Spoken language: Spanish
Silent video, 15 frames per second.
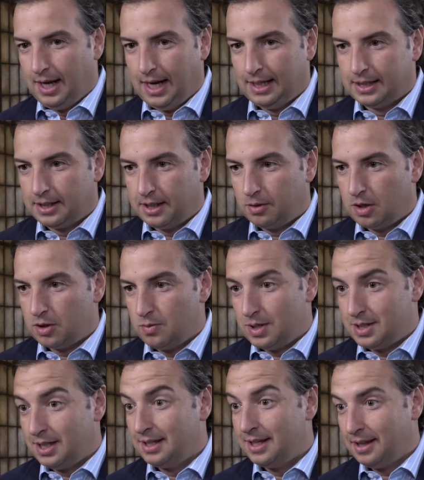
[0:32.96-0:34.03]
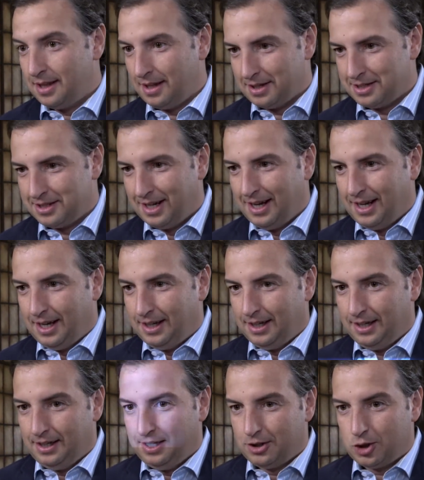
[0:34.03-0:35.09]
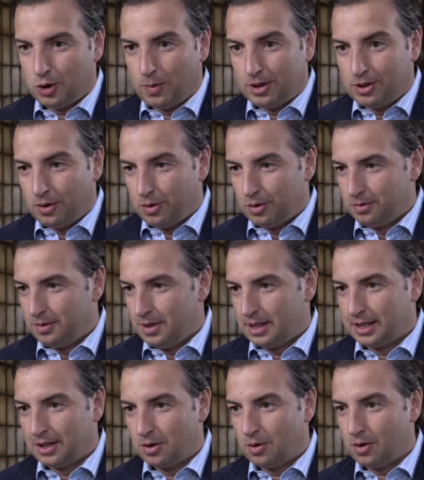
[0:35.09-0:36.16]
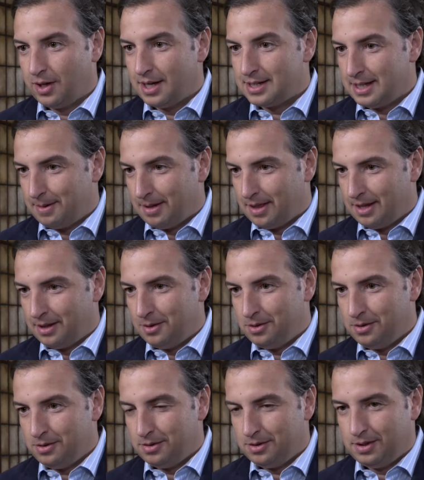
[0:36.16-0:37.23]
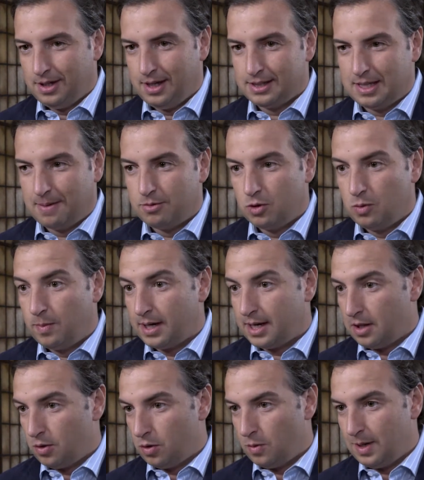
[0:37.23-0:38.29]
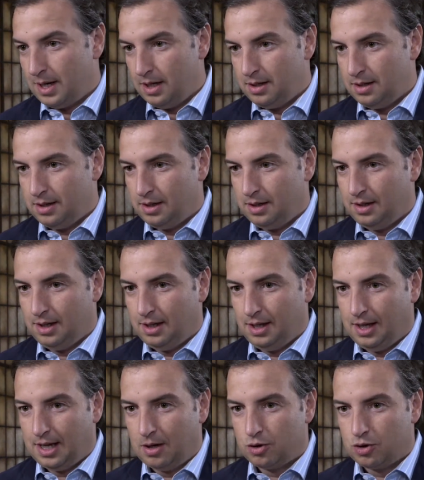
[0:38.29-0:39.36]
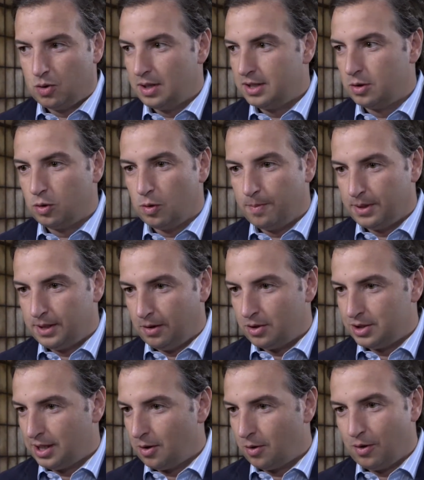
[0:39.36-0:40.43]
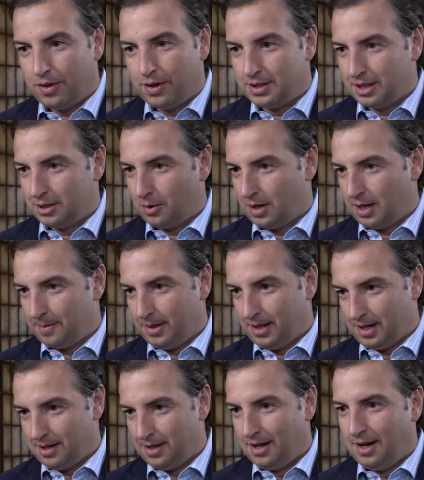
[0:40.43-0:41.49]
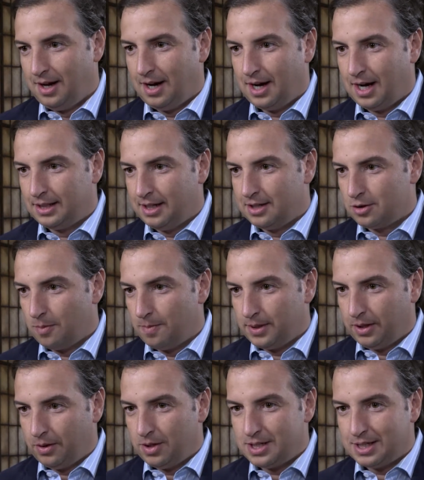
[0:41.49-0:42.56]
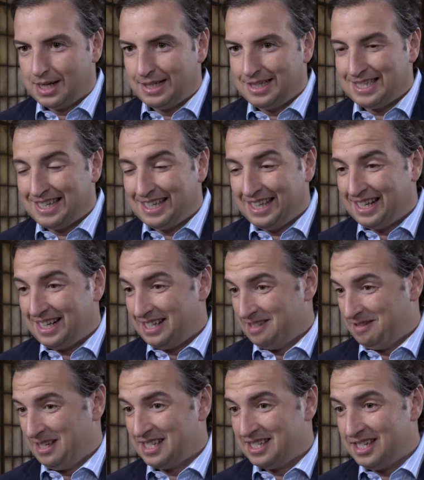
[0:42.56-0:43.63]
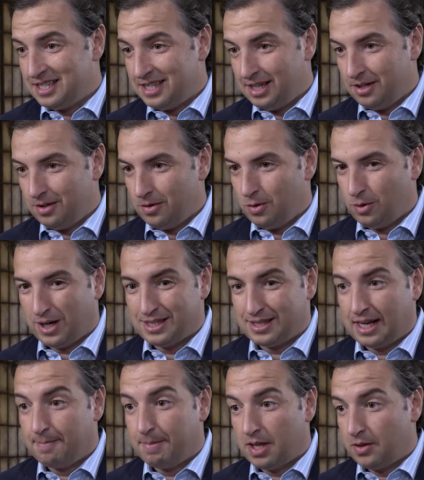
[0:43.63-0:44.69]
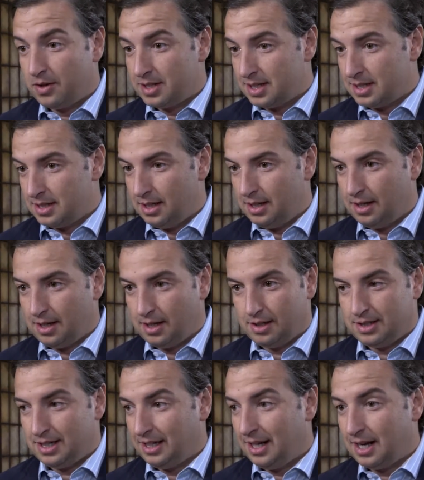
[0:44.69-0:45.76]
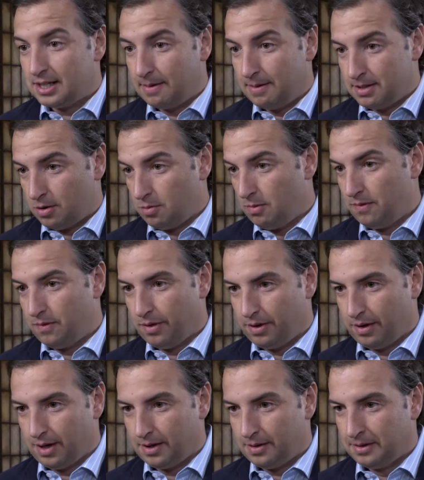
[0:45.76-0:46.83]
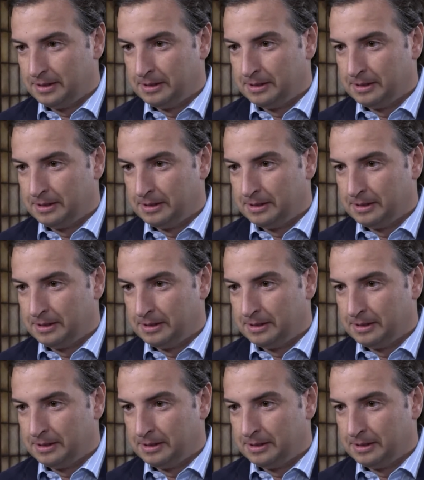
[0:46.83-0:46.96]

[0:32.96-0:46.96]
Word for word: entendiendo las nuevas tendencias y sobre todo la tecnología está avanzando, estamos en un mercado global y ya no solamente tu competidor es que conoces de toda la vida. Ahora tienes competidores que ni siquiera existen o que están empezando a existir y que ni siquiera sabes cómo funcionan.